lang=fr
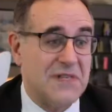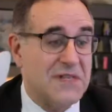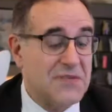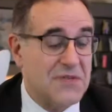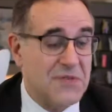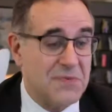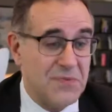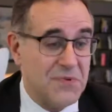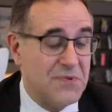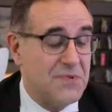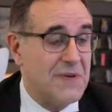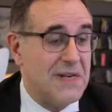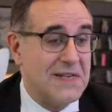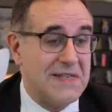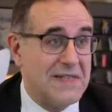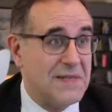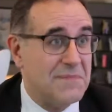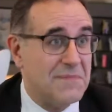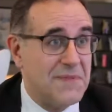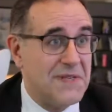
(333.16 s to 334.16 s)
Campion
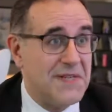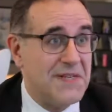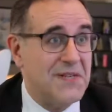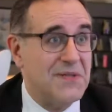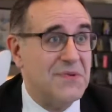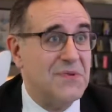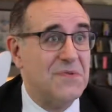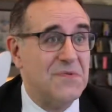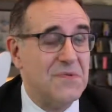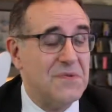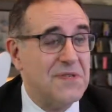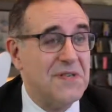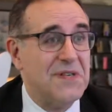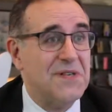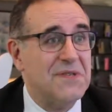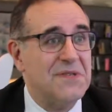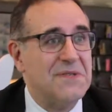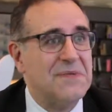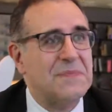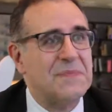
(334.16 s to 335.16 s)
accepté de
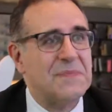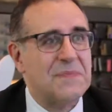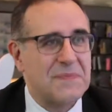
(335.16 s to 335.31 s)
venir en,